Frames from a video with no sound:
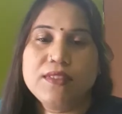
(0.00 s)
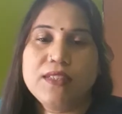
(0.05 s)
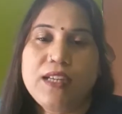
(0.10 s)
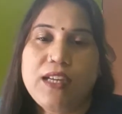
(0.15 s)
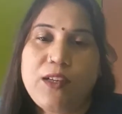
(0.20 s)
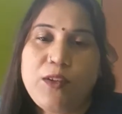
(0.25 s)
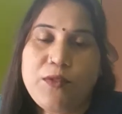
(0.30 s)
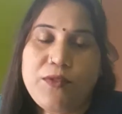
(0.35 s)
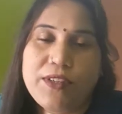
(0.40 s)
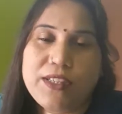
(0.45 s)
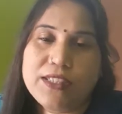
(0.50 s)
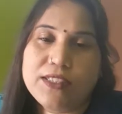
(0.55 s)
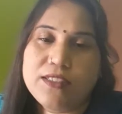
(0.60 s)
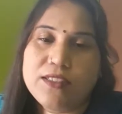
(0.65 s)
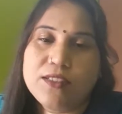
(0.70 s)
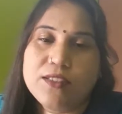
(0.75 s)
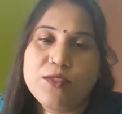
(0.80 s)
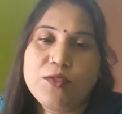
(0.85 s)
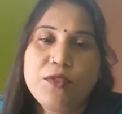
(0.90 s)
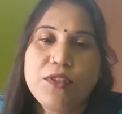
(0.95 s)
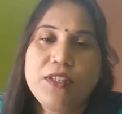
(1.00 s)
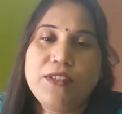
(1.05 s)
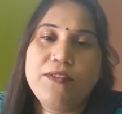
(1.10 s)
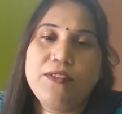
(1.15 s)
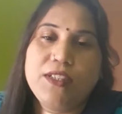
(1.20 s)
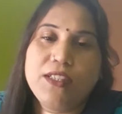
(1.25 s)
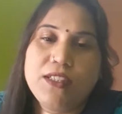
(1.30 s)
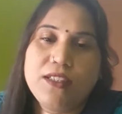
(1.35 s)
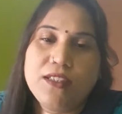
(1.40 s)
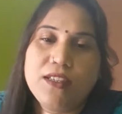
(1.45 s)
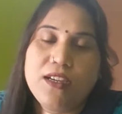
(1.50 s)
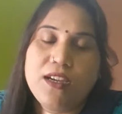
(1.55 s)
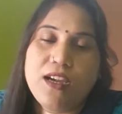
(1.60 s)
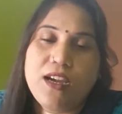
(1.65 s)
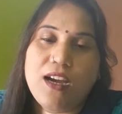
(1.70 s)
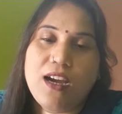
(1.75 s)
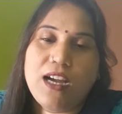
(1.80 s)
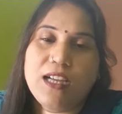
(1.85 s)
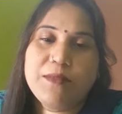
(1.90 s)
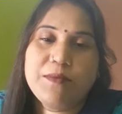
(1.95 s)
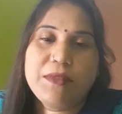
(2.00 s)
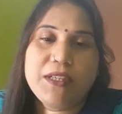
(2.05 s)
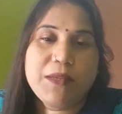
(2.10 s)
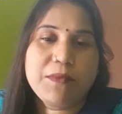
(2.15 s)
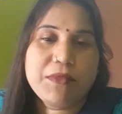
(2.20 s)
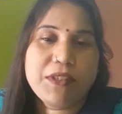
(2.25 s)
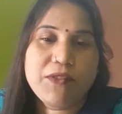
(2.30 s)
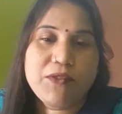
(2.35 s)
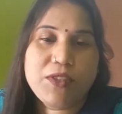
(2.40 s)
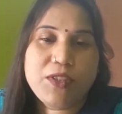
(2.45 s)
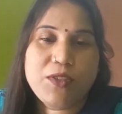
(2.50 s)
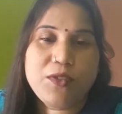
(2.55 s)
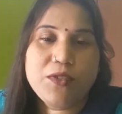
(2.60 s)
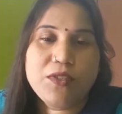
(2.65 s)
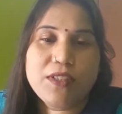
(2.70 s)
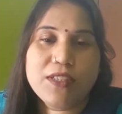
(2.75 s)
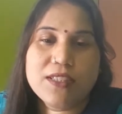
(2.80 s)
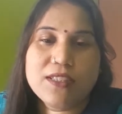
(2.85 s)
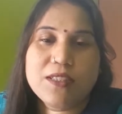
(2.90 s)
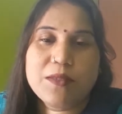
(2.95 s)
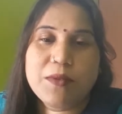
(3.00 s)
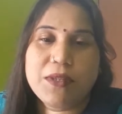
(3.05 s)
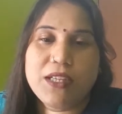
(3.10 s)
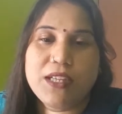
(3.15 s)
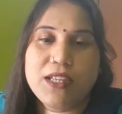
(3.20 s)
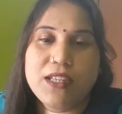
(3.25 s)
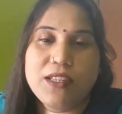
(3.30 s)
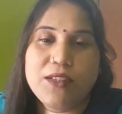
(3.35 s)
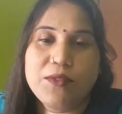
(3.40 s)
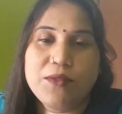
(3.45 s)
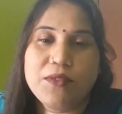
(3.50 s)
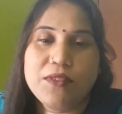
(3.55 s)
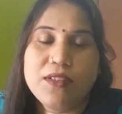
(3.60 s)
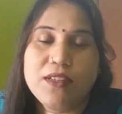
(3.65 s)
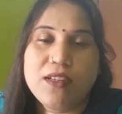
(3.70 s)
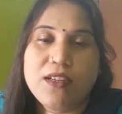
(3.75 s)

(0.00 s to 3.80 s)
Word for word: हेलो फ्रेंड्स गुड इवनिंग आज मैं अपना वीडियो घर से बना रही हूँ